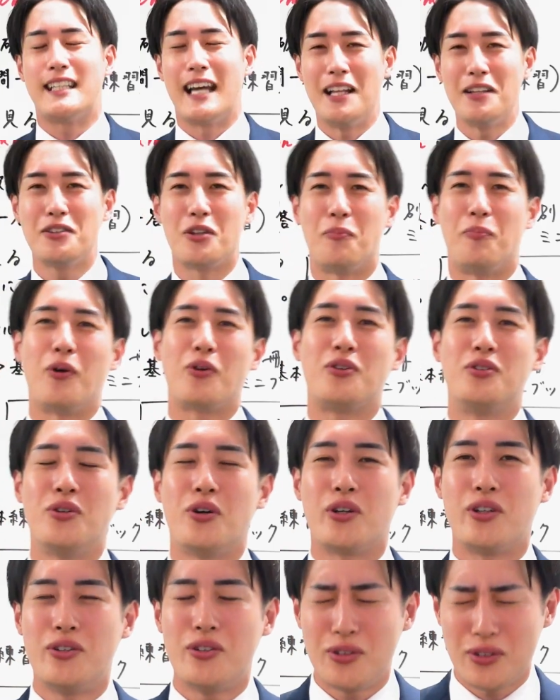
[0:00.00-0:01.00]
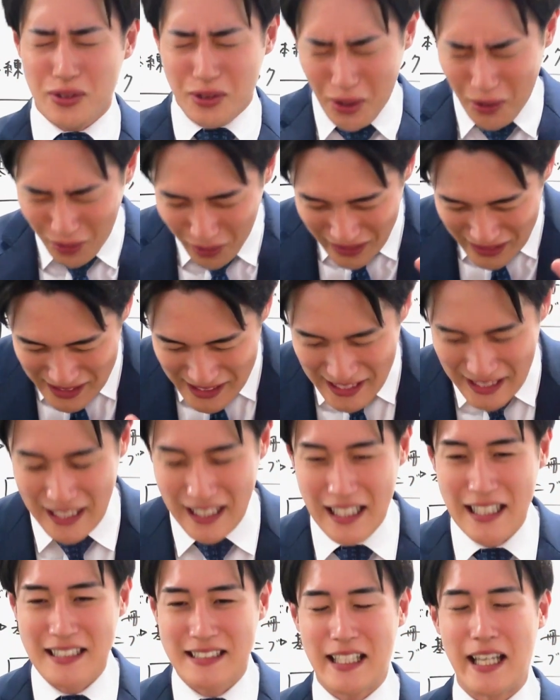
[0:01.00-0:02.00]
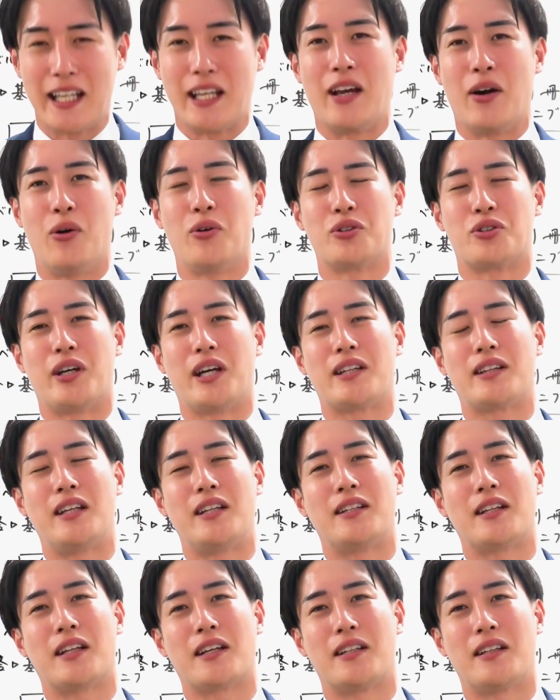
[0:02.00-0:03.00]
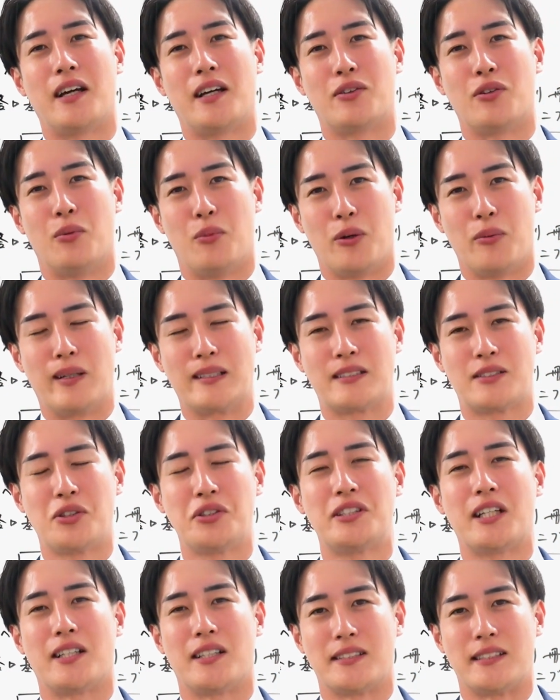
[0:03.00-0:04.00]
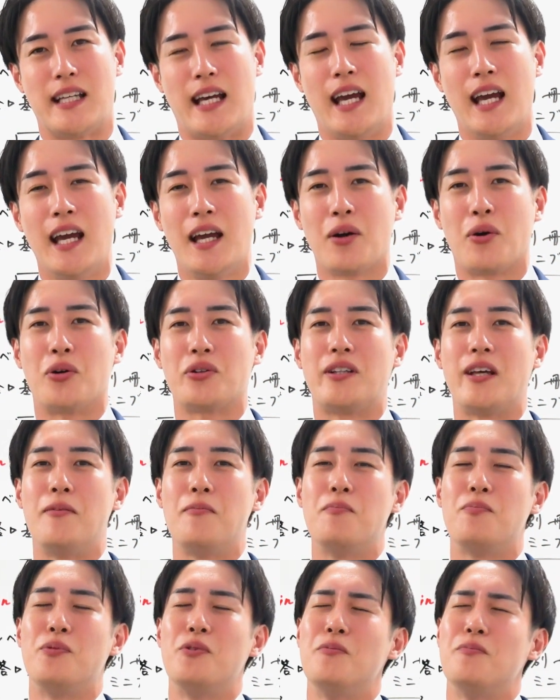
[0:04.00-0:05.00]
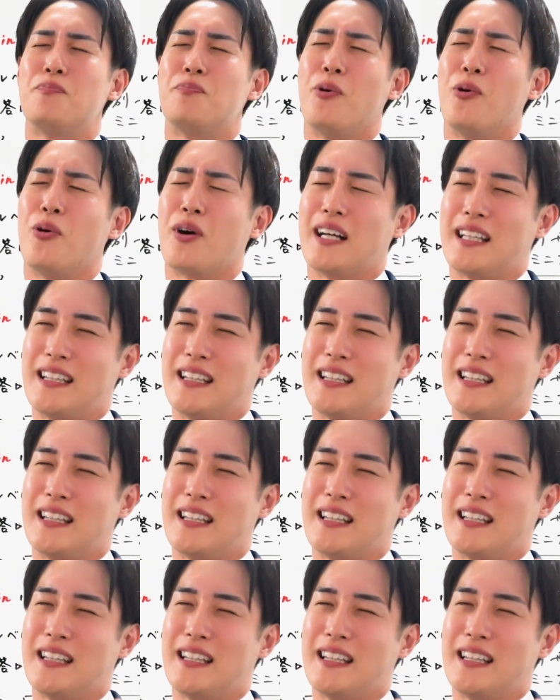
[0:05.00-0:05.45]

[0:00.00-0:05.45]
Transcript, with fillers: ちゃんと僕の言う通りに、ぜひ本書やっていただきたいと思います。そしたらですね、古典文法